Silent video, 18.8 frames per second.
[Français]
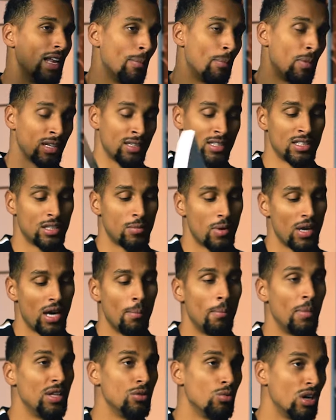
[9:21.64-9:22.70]
a participé à
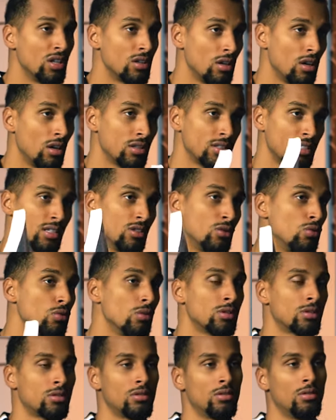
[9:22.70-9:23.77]
Badwater, c'est une
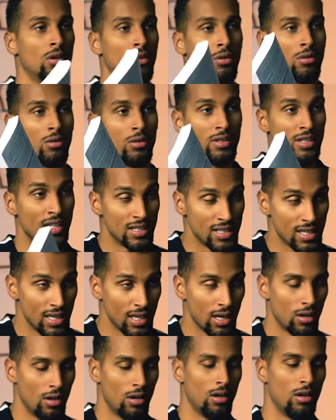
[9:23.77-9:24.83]
course dans le
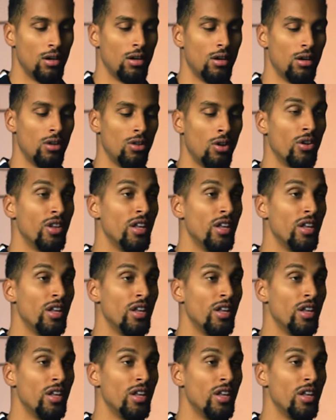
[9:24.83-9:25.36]
désert, euh, dans le